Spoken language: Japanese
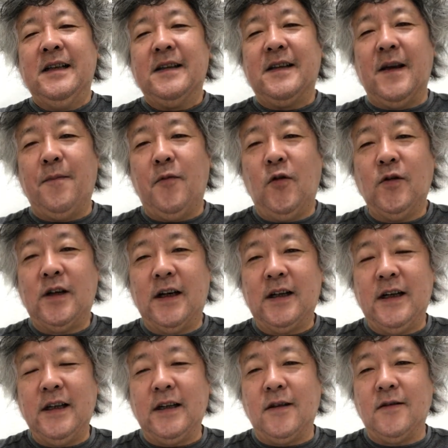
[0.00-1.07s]
専門家
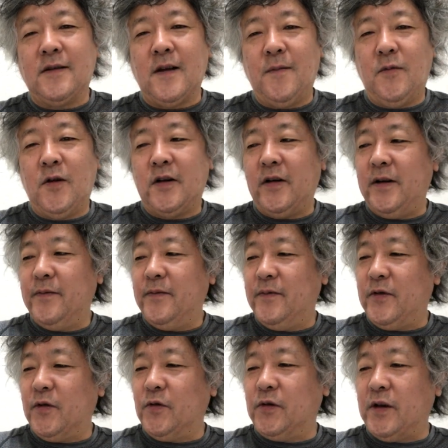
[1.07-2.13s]
会議の専門家は
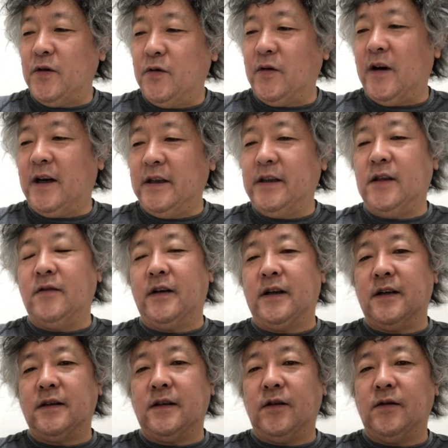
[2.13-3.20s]
そういうことはよく分かってるわけ
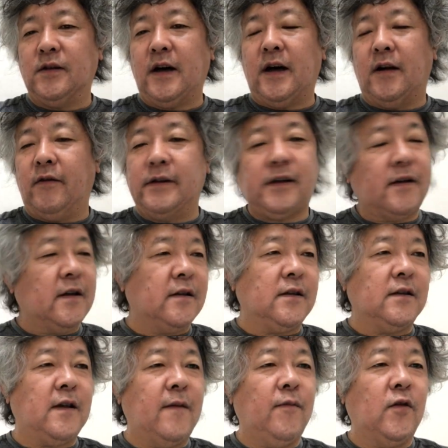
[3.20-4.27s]
ですけどだから私た
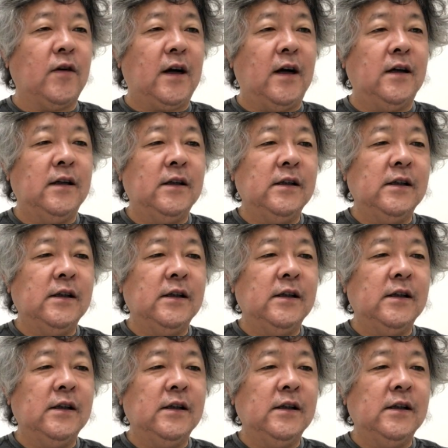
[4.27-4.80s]
ち専門家